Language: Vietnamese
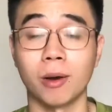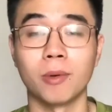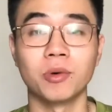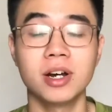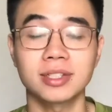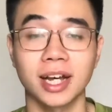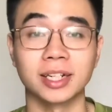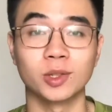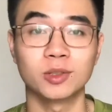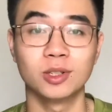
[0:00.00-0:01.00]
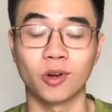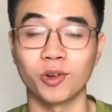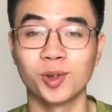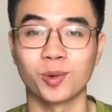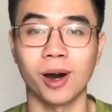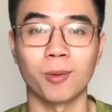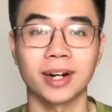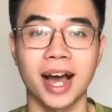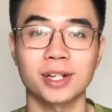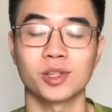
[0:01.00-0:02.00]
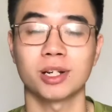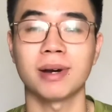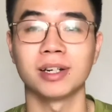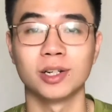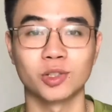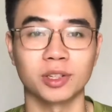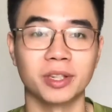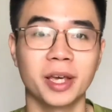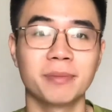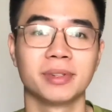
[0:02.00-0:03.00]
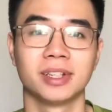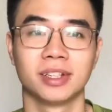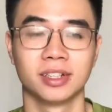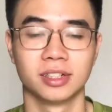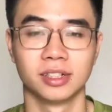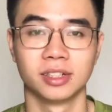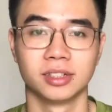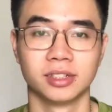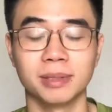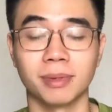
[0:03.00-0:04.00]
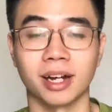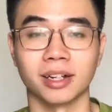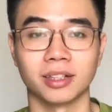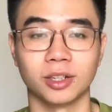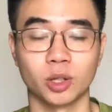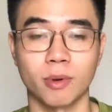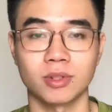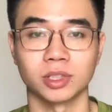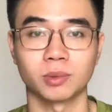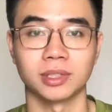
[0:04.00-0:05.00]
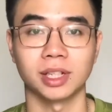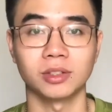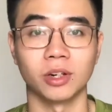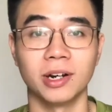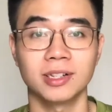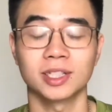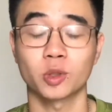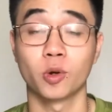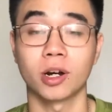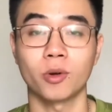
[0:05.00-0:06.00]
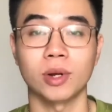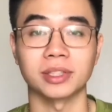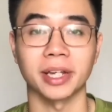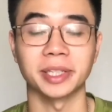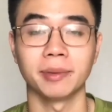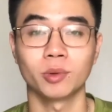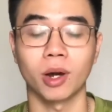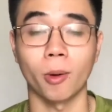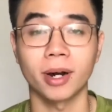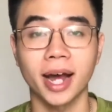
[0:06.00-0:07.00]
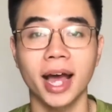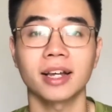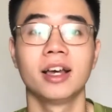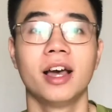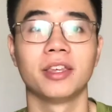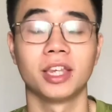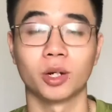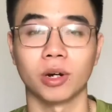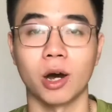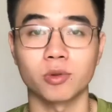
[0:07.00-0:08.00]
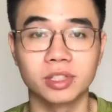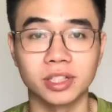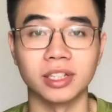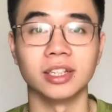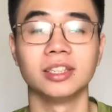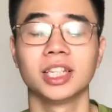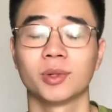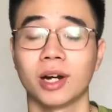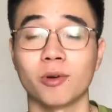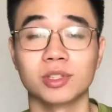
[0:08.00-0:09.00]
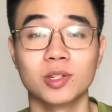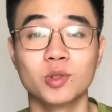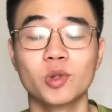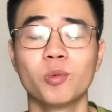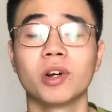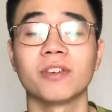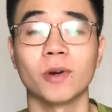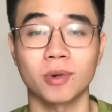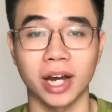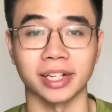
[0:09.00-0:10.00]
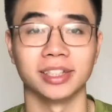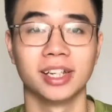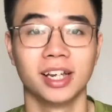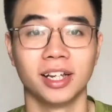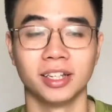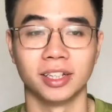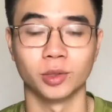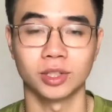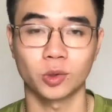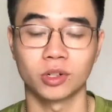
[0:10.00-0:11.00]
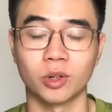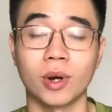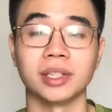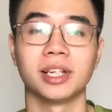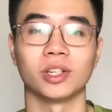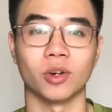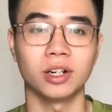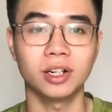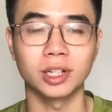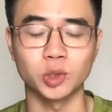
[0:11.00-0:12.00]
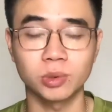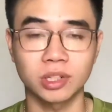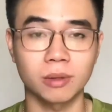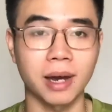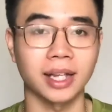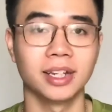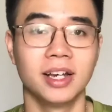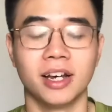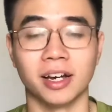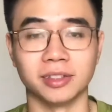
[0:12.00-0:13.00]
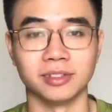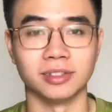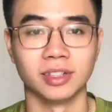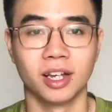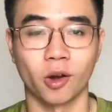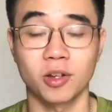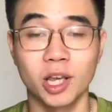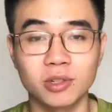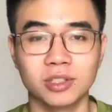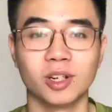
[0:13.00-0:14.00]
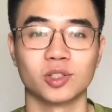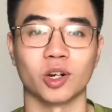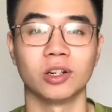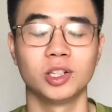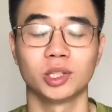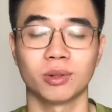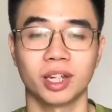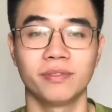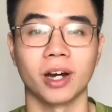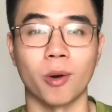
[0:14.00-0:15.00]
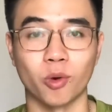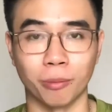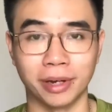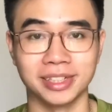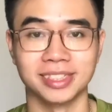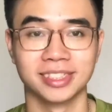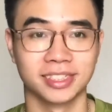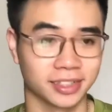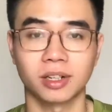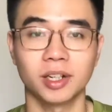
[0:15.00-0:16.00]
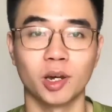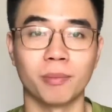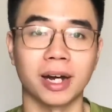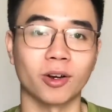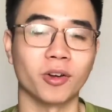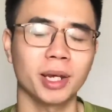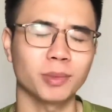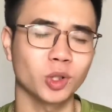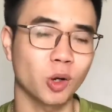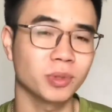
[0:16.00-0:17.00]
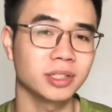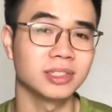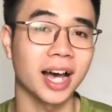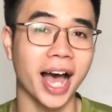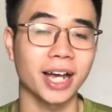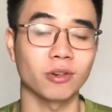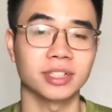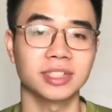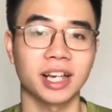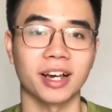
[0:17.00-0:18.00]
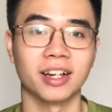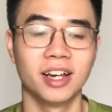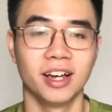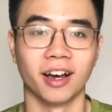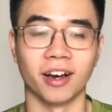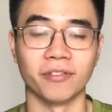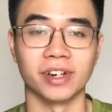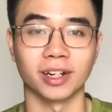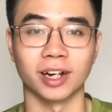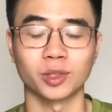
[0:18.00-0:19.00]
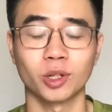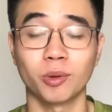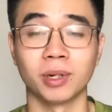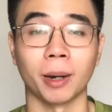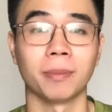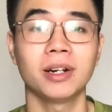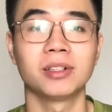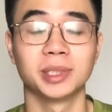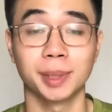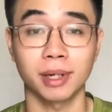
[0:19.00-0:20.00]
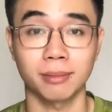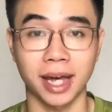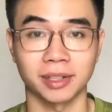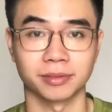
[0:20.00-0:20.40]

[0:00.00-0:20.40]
học màu nước ra thì tôi chưa có nhiều khoa học khác cho các bạn lựa chọn thêm khi mà thì tôi mong rằng trong thời gian tới thì sẽ cố gắng hoàn thành thêm những khóa học khác như là khóa học trì như là khóa học chân dung hay phong cảnh thì tôi sẽ cố gắng hoàn thiện nó hơn để giúp cho các bạn à, có nhiều sự lựa chọn hơn trong cái việc học của mình cái điều mà có lẽ mà tôi không thích thứ hai đó chính là à, việc à, tôi không thể gặp gỡ được trực tiếp các bạn